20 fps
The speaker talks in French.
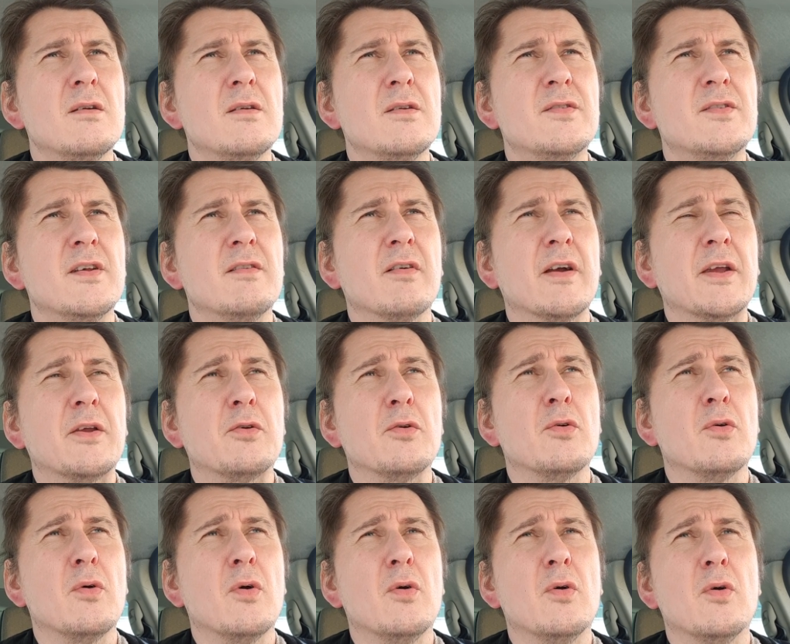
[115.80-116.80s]
c'est vrai
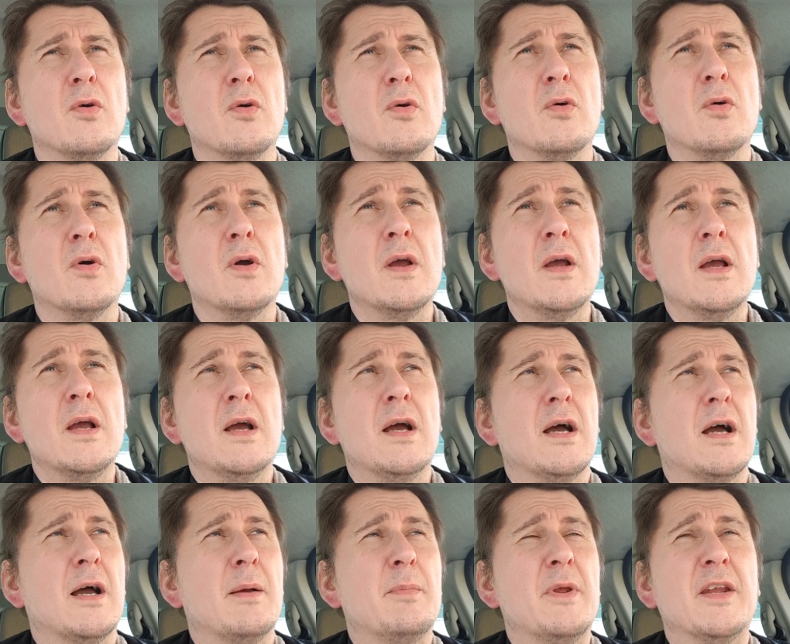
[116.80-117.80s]
que
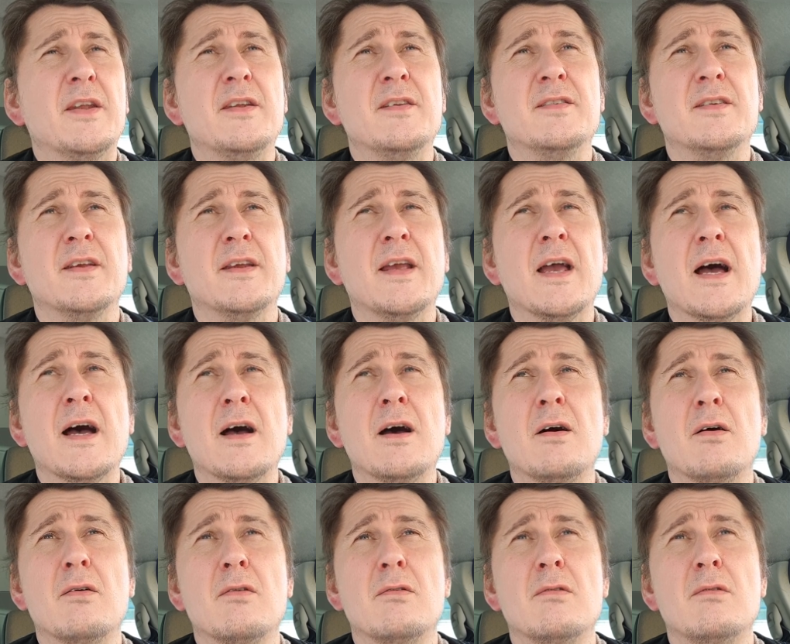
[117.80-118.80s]
à bien des
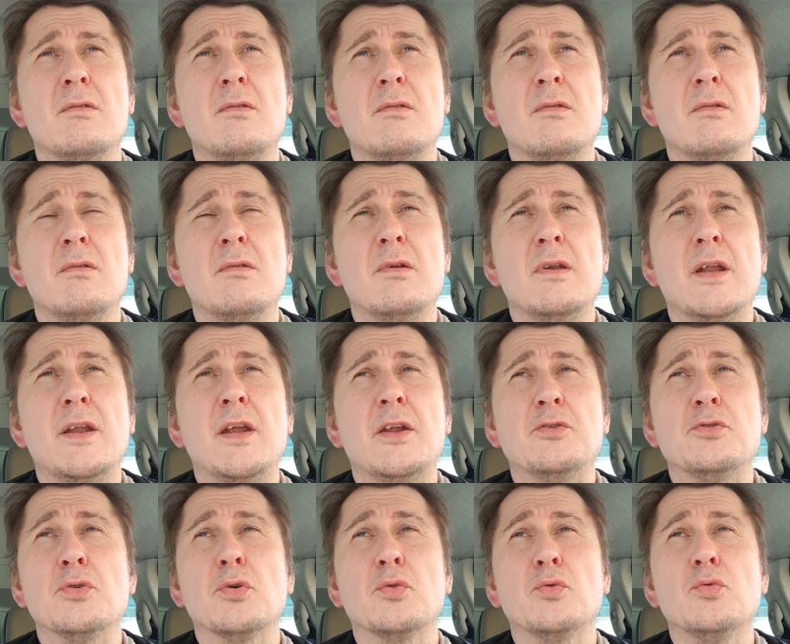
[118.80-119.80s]
égards, la
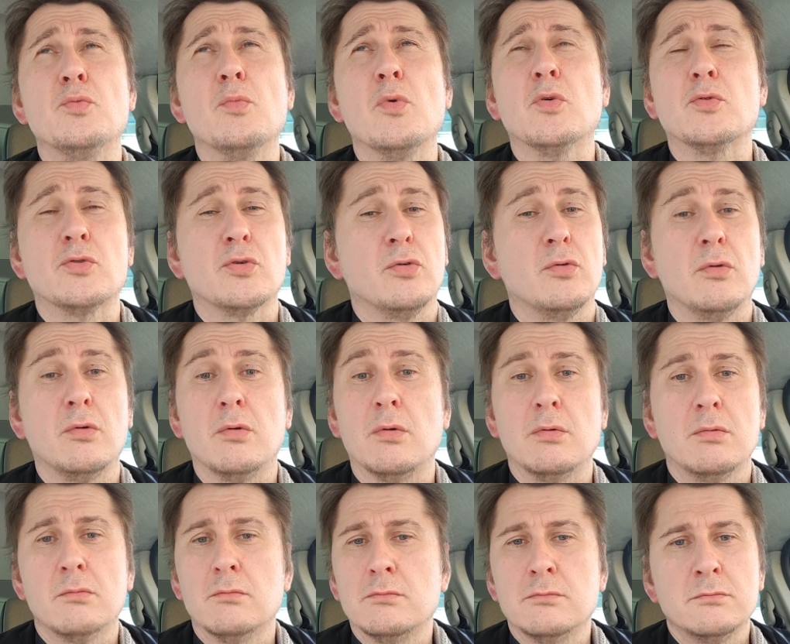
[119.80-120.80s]
nature nous montre
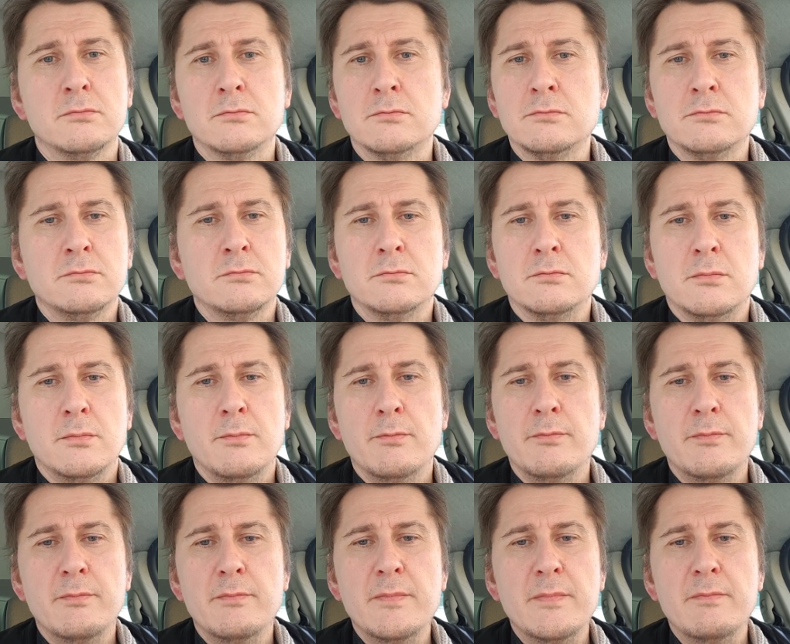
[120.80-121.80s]

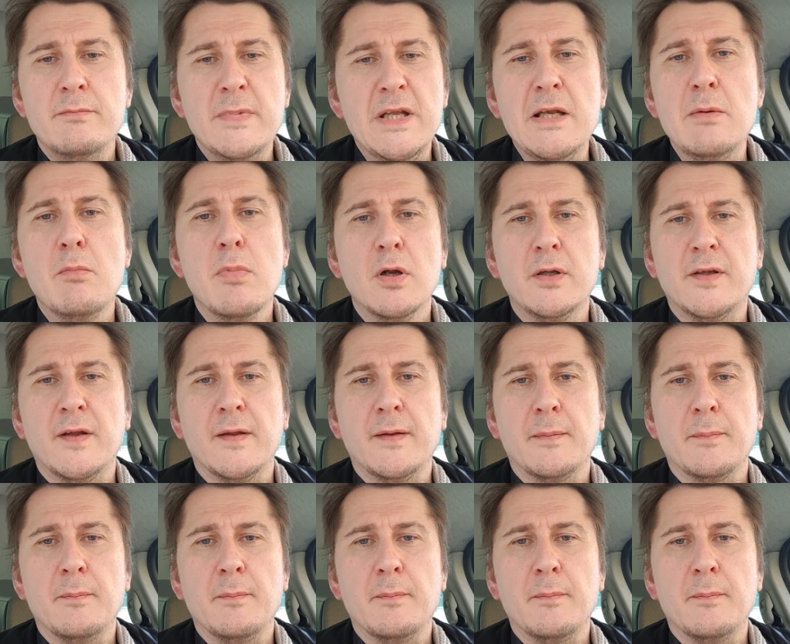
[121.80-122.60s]
mille beautés.